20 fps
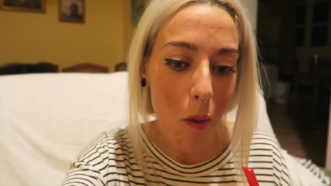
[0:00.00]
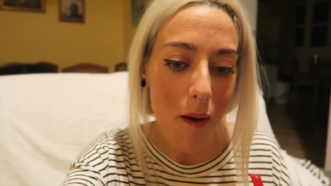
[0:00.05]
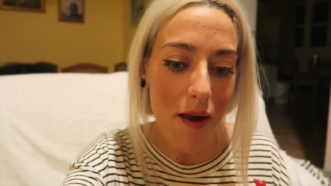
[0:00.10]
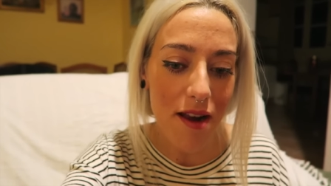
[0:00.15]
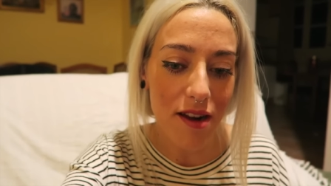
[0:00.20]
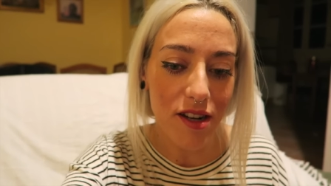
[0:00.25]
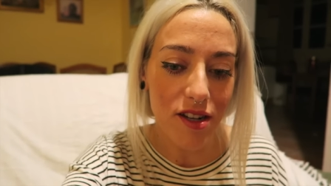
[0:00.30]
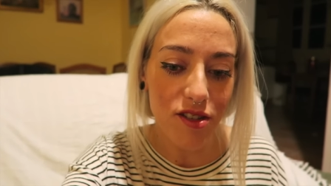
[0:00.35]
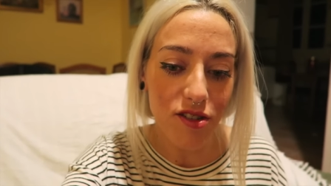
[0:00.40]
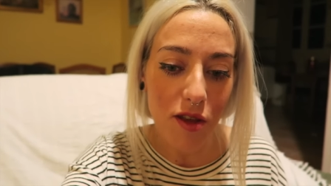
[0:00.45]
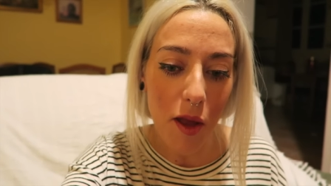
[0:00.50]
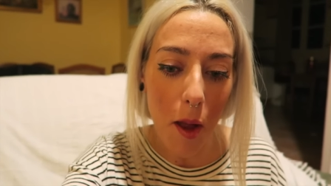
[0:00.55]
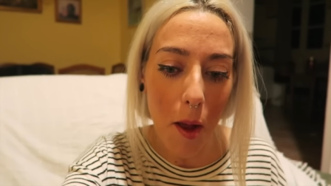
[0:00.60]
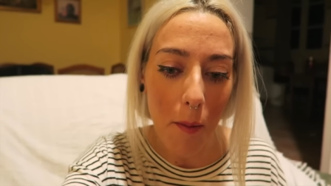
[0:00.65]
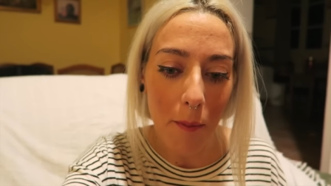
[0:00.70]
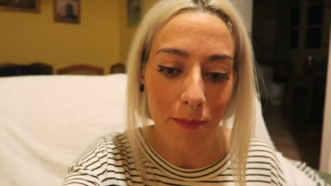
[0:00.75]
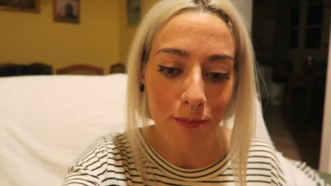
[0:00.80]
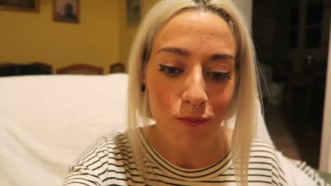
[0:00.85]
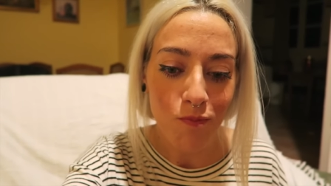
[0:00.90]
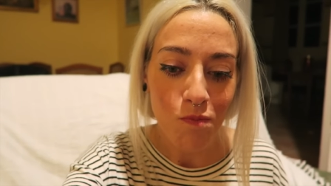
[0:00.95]
oye
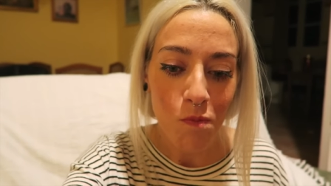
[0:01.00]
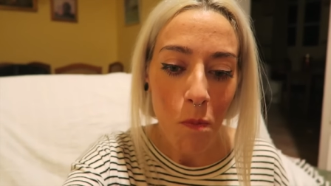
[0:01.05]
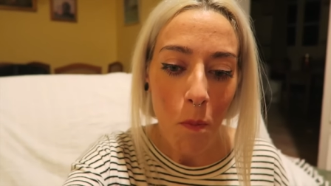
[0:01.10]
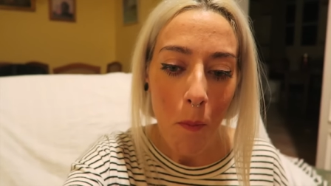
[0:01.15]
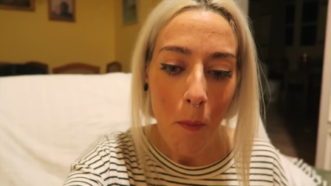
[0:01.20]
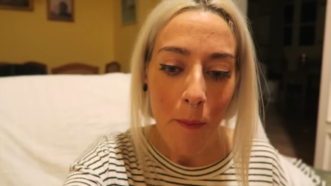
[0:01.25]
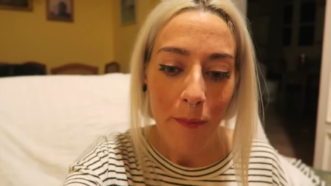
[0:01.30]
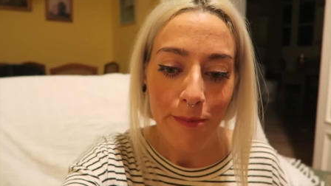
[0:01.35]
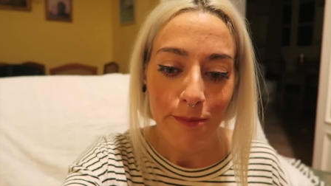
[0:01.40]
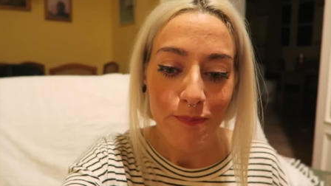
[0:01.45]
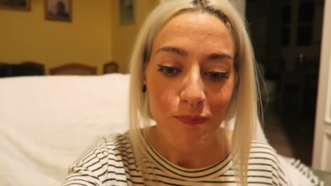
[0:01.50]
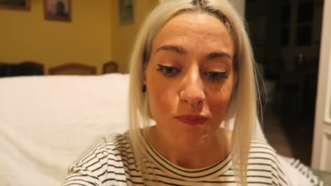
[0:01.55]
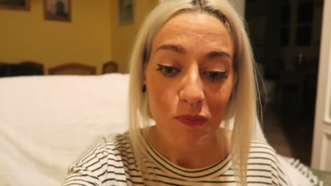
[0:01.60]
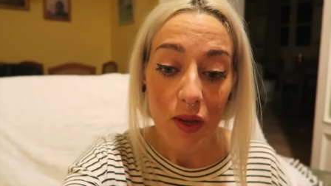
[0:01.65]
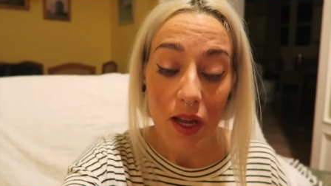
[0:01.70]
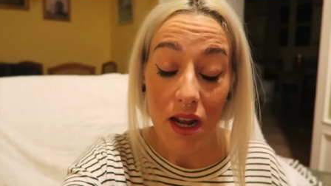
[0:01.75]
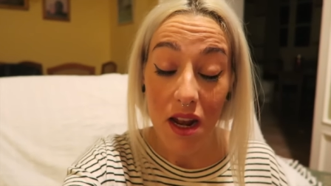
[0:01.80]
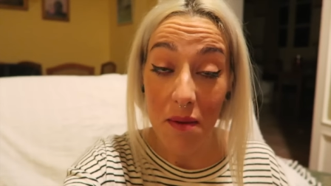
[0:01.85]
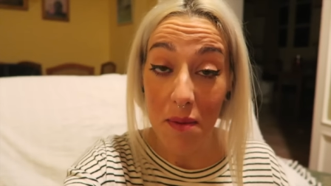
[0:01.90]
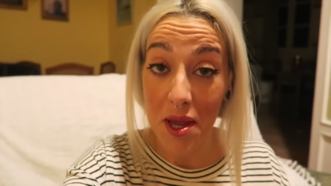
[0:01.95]
está
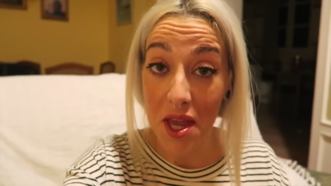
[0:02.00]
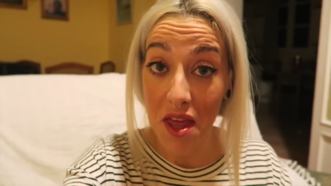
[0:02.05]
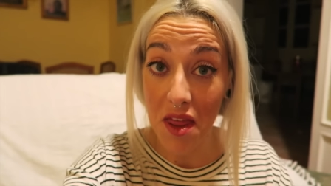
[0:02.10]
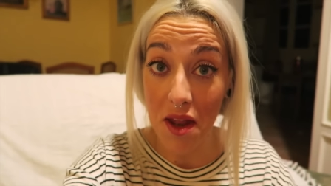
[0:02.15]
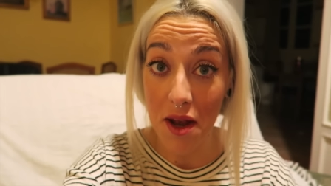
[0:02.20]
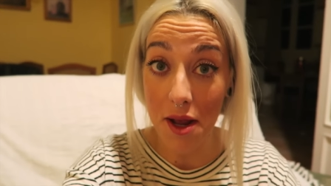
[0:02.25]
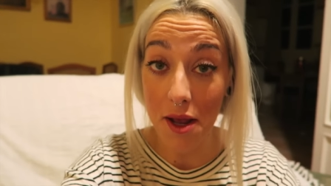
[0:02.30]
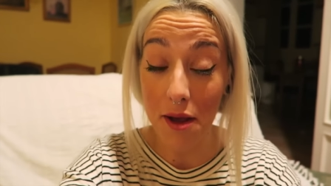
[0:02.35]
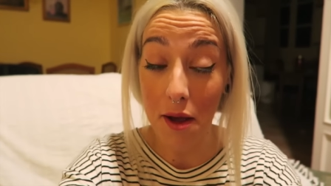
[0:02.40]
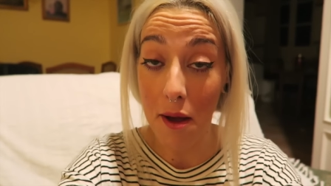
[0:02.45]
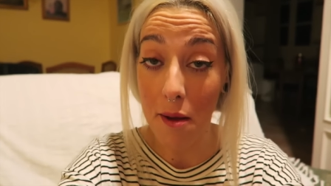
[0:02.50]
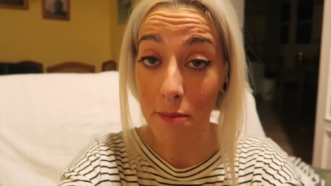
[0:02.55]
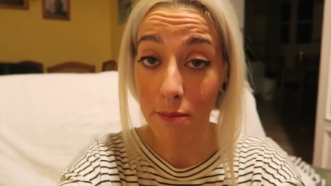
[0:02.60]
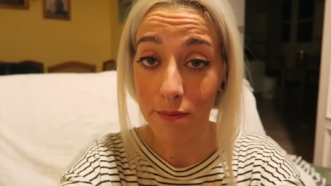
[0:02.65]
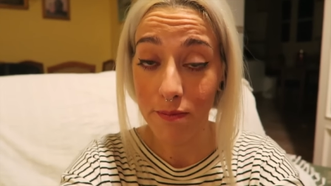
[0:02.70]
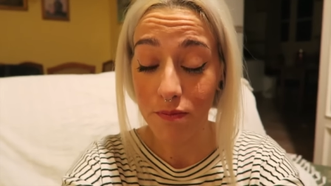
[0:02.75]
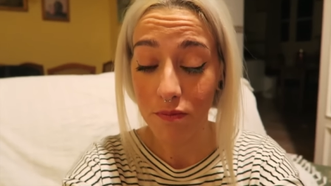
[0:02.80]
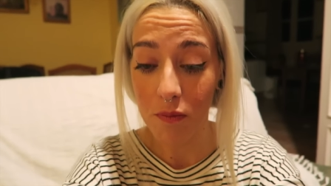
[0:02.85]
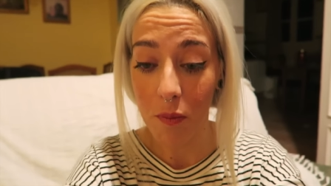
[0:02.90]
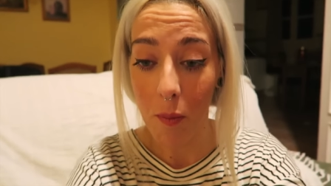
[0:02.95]
la bella delica.
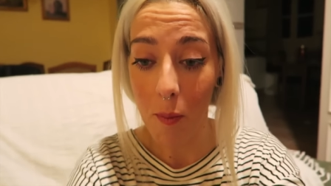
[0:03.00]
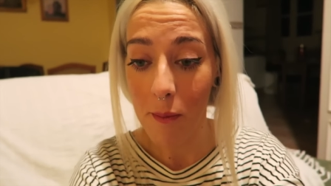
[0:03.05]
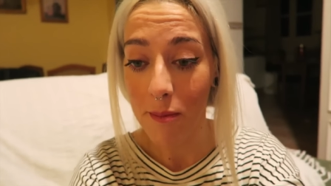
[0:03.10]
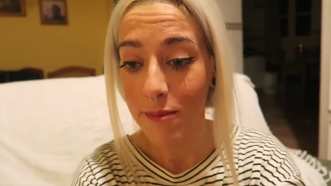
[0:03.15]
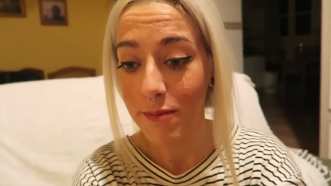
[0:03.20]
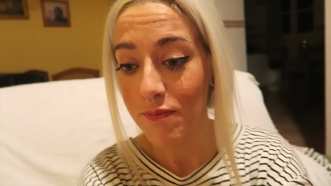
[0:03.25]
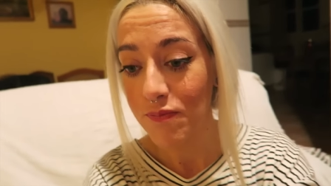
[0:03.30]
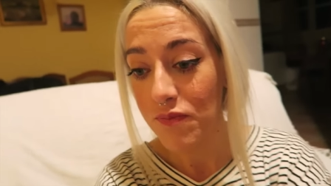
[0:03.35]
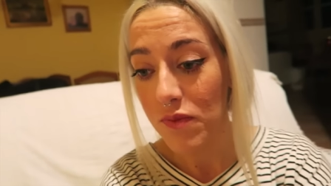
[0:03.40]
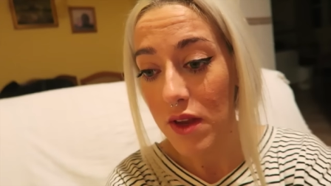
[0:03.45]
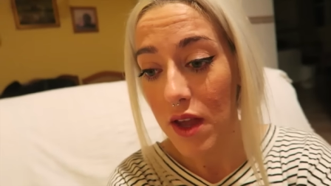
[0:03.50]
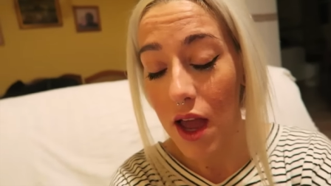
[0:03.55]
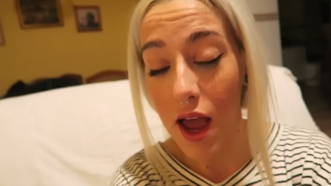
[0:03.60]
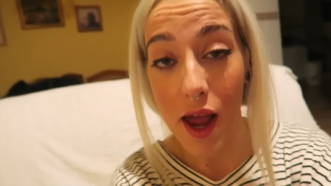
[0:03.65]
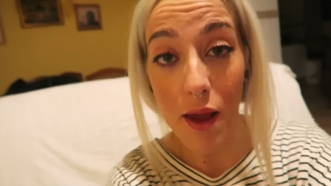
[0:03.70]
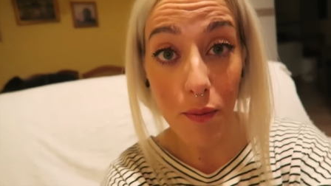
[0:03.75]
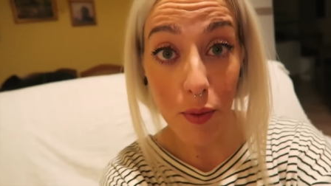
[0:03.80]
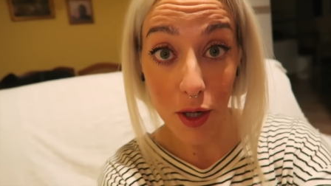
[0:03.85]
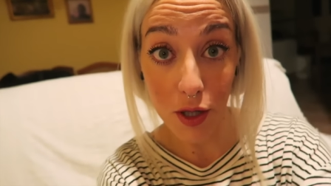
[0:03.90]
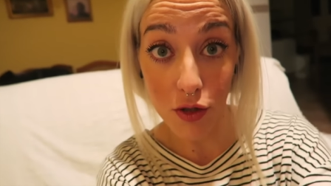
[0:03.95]

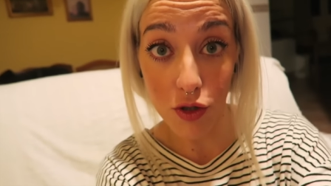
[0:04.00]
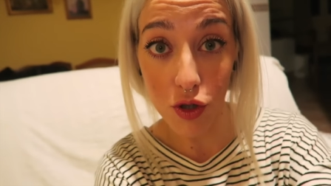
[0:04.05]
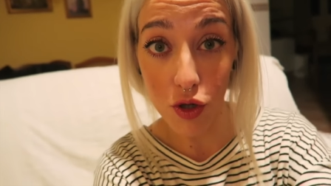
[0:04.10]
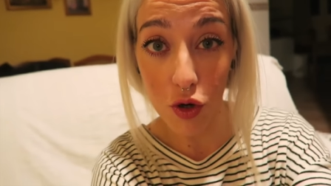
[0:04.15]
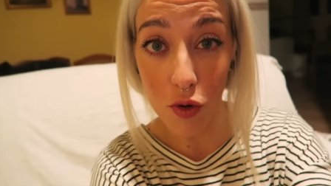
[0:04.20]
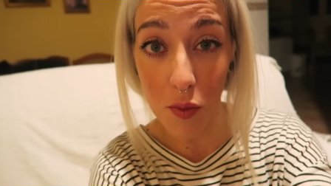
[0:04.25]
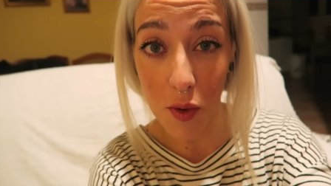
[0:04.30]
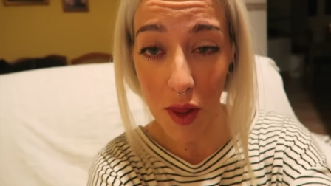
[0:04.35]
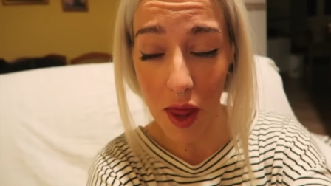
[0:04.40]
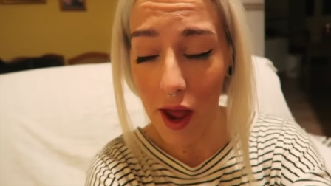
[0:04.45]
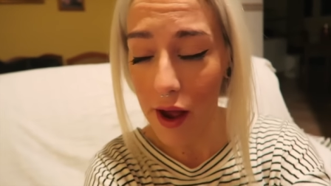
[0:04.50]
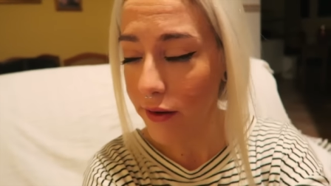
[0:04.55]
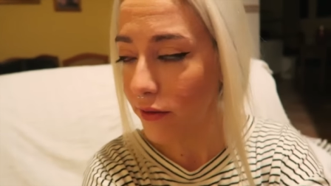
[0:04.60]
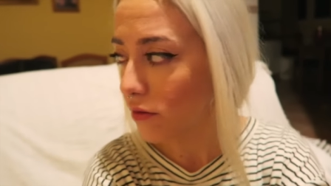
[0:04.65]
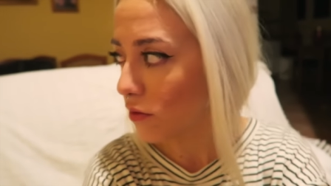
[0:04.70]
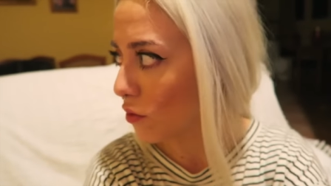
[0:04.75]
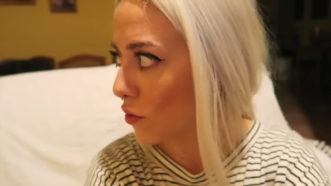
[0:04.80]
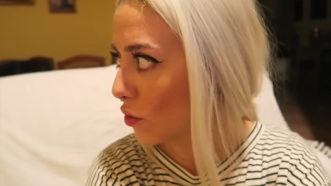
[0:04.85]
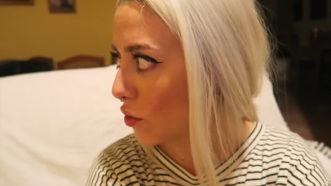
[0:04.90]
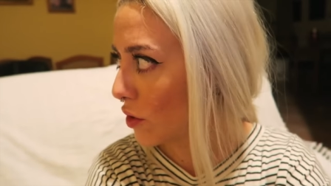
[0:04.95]
Ahí poniéndose cómoda.
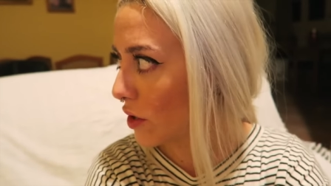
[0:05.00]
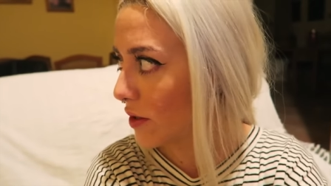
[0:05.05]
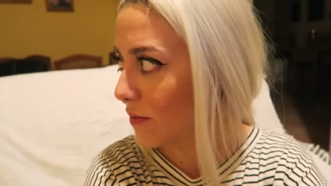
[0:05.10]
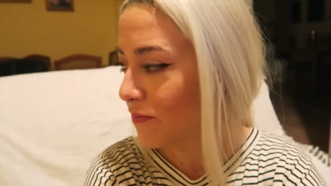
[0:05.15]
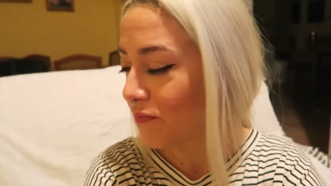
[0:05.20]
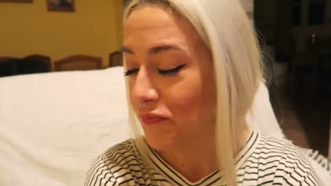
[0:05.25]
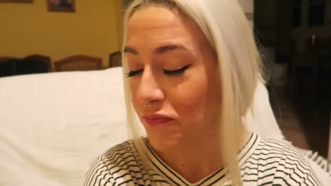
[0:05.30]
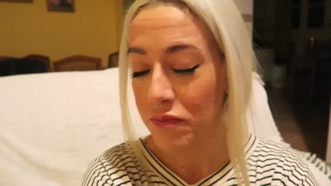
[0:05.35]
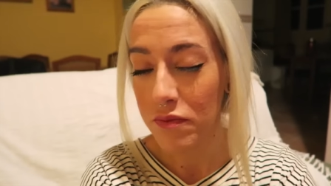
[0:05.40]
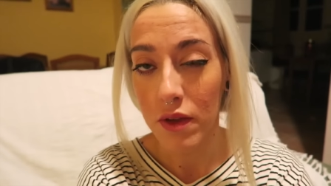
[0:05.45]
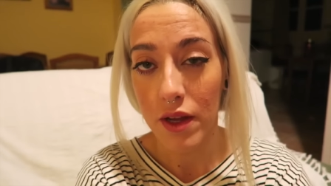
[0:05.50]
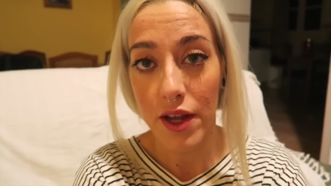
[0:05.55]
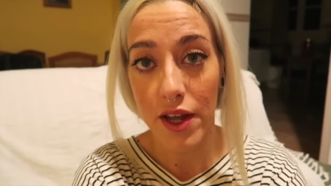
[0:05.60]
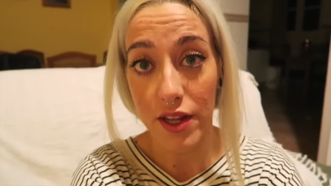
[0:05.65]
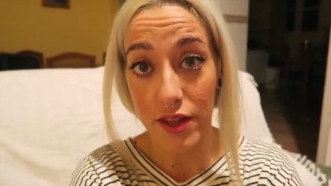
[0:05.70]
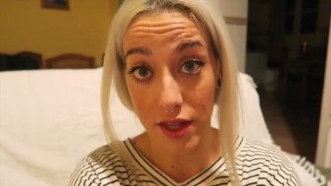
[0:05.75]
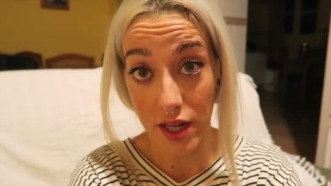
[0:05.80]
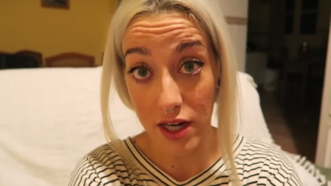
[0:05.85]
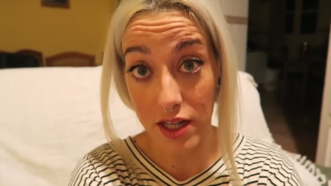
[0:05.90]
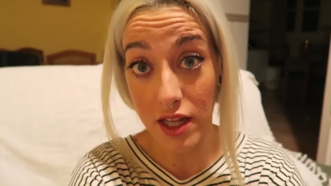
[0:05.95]
Uy,
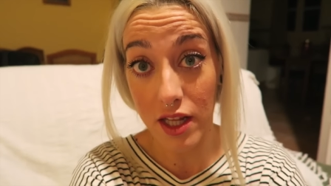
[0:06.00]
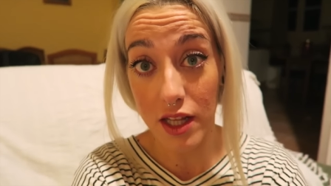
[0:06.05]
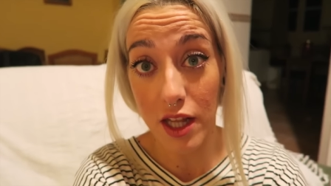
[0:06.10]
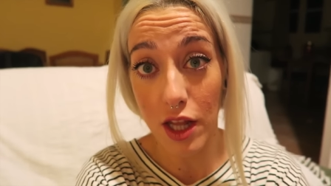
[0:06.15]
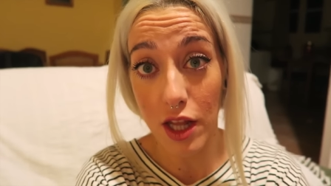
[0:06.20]
este está